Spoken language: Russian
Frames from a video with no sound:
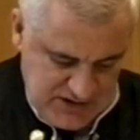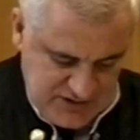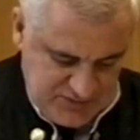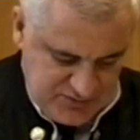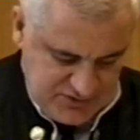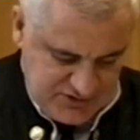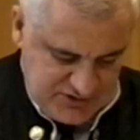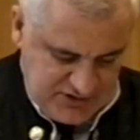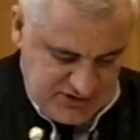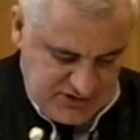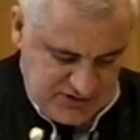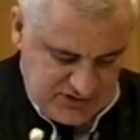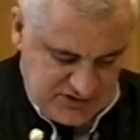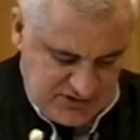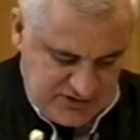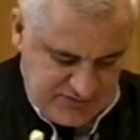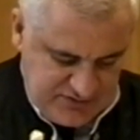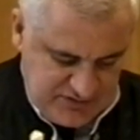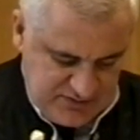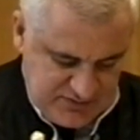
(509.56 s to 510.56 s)
Спустя
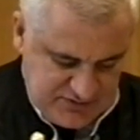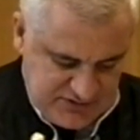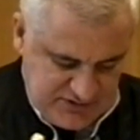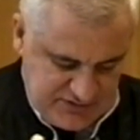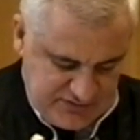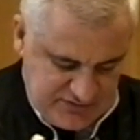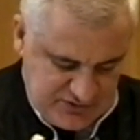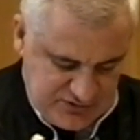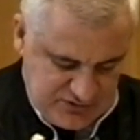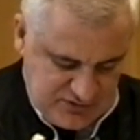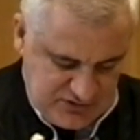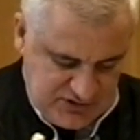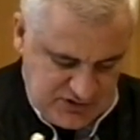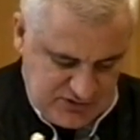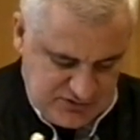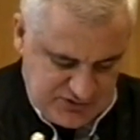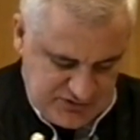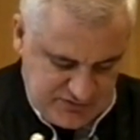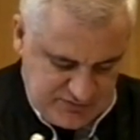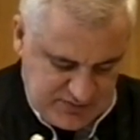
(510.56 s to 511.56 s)
некоторое время зал вошел
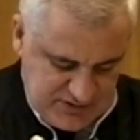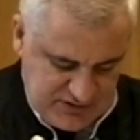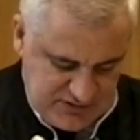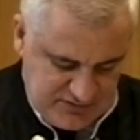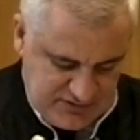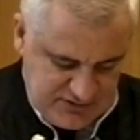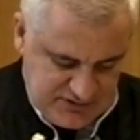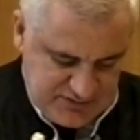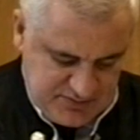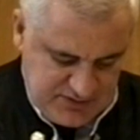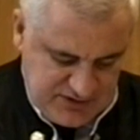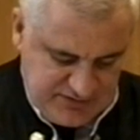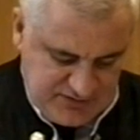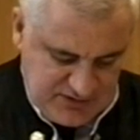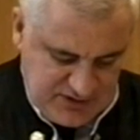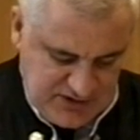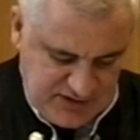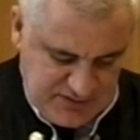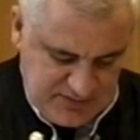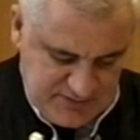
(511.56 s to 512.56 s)
Лаушев, поговорил с
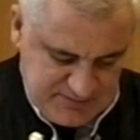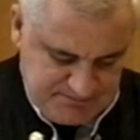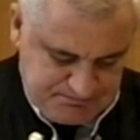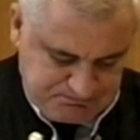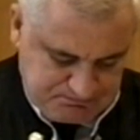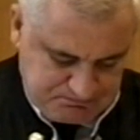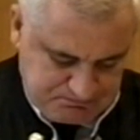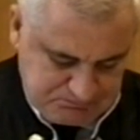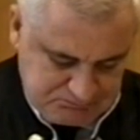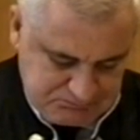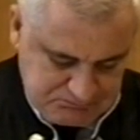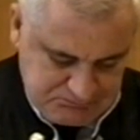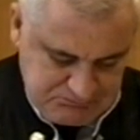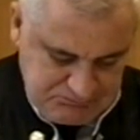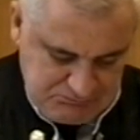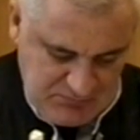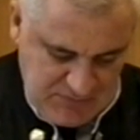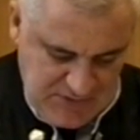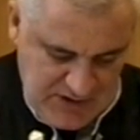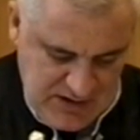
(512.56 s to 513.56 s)
боевиками,
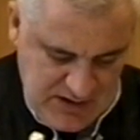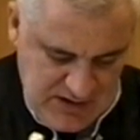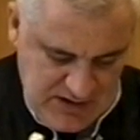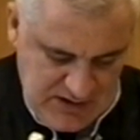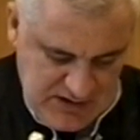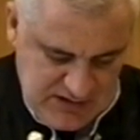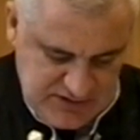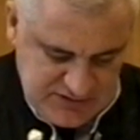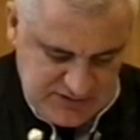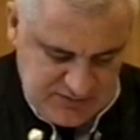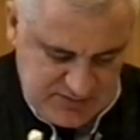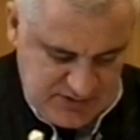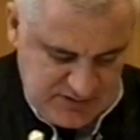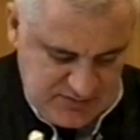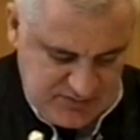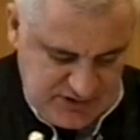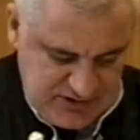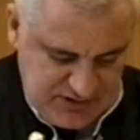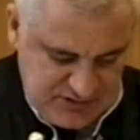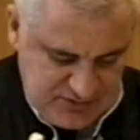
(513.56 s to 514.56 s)
забрал
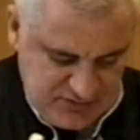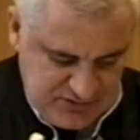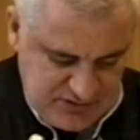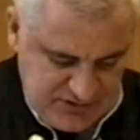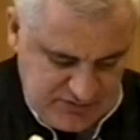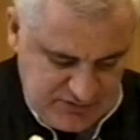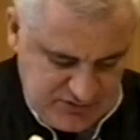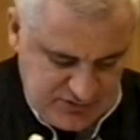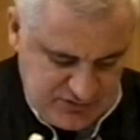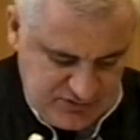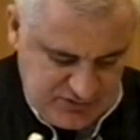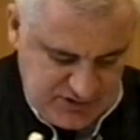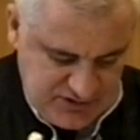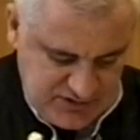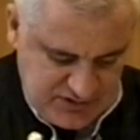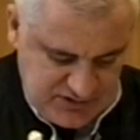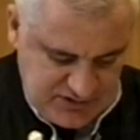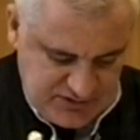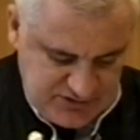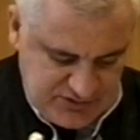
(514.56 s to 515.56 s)
маленькую девочку и
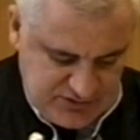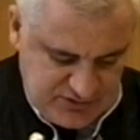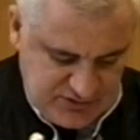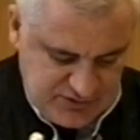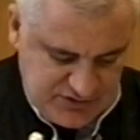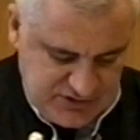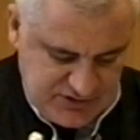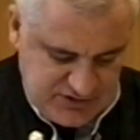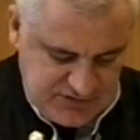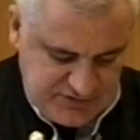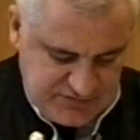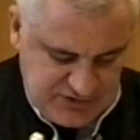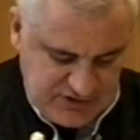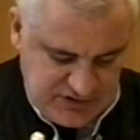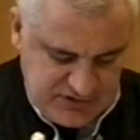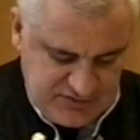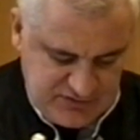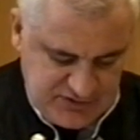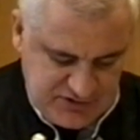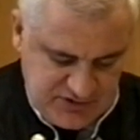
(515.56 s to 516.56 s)
некоторых заложников.
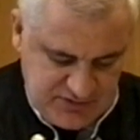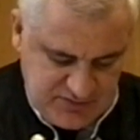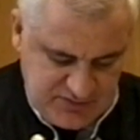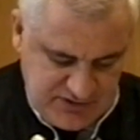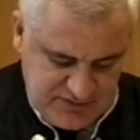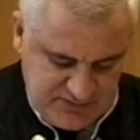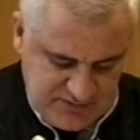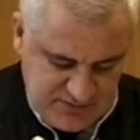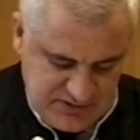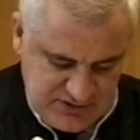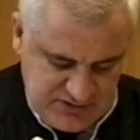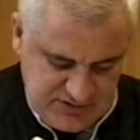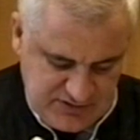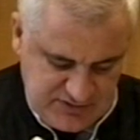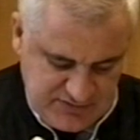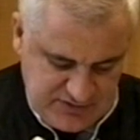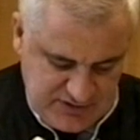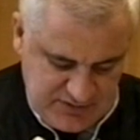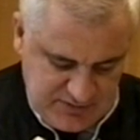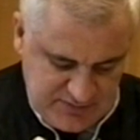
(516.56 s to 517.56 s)
3 сентября в
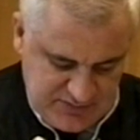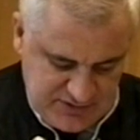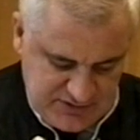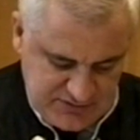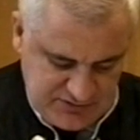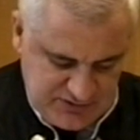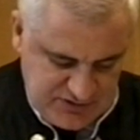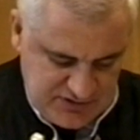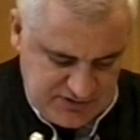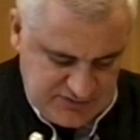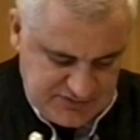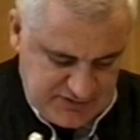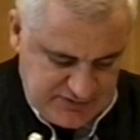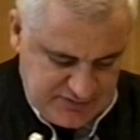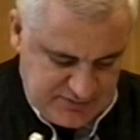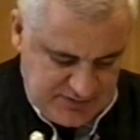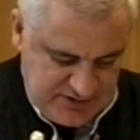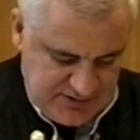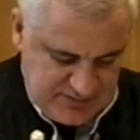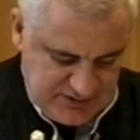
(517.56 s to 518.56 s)
обеденное время прозвучал
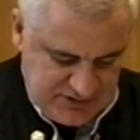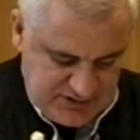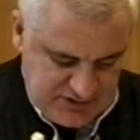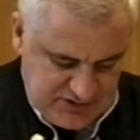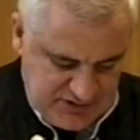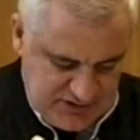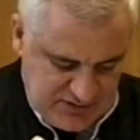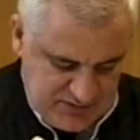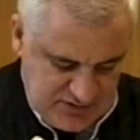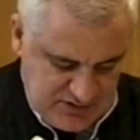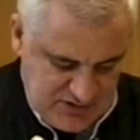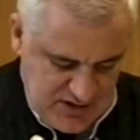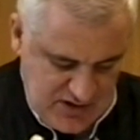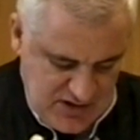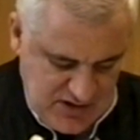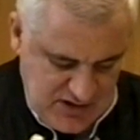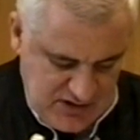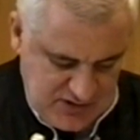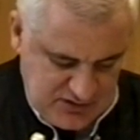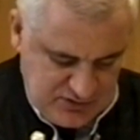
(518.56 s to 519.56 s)
взрыв прямо над ними.
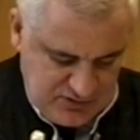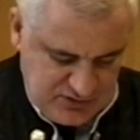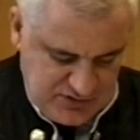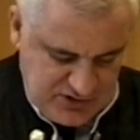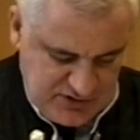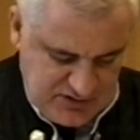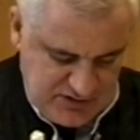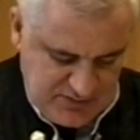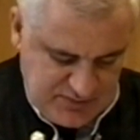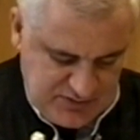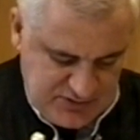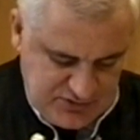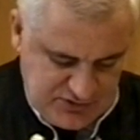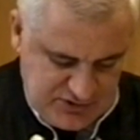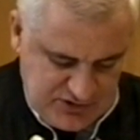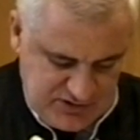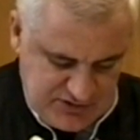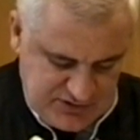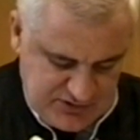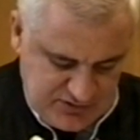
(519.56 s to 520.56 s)
Дочь и она
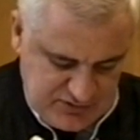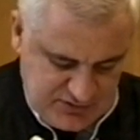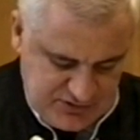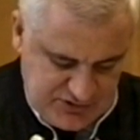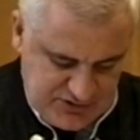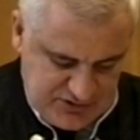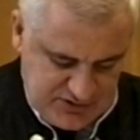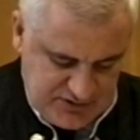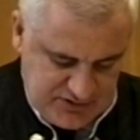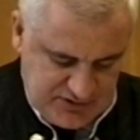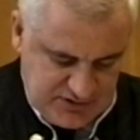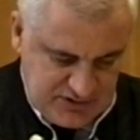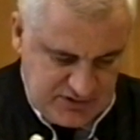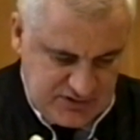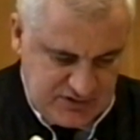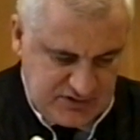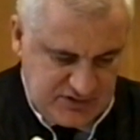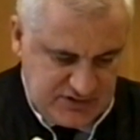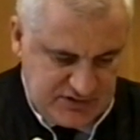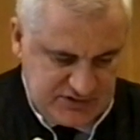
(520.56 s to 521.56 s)
получили осколочное
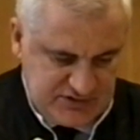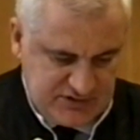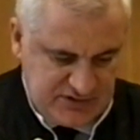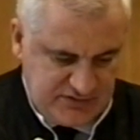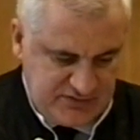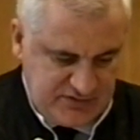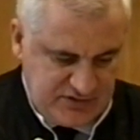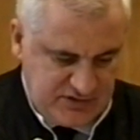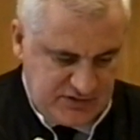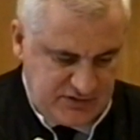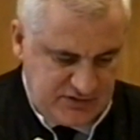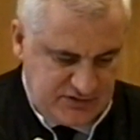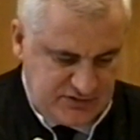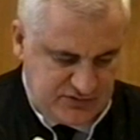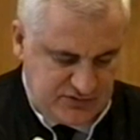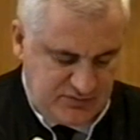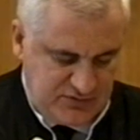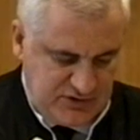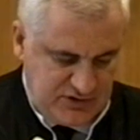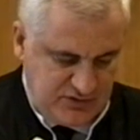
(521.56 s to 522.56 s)
ранение, а сыновья
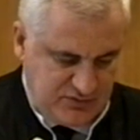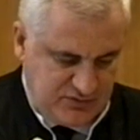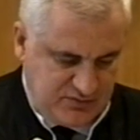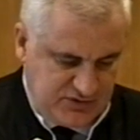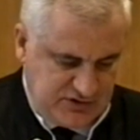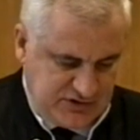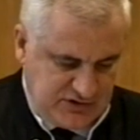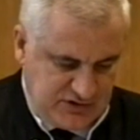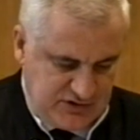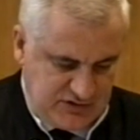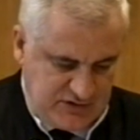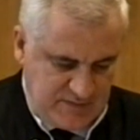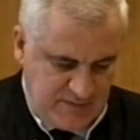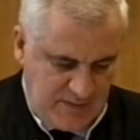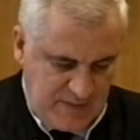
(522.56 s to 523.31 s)
сумели убежать.